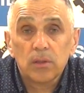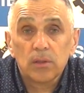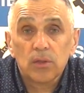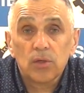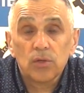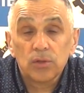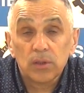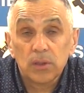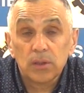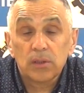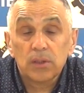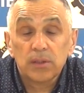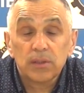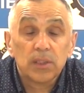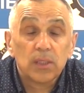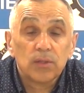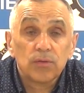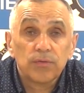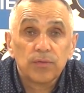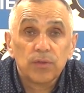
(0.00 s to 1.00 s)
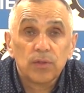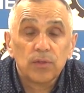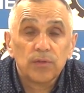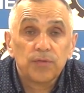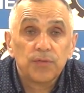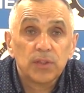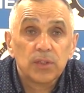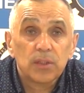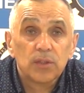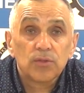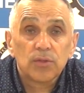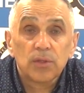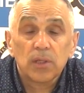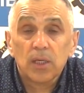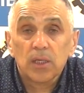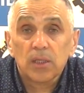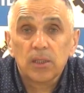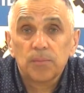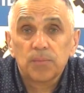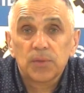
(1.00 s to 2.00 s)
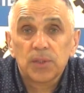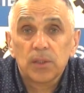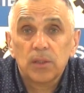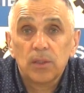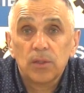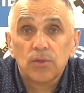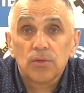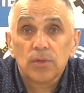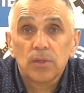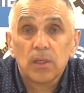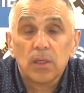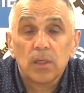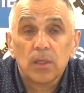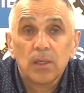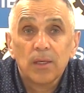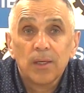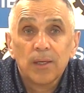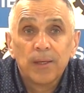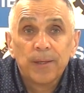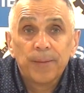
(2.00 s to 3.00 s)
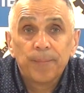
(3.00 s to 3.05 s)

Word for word: e, kondycji, zarówno fizycznej, jak i psychicznej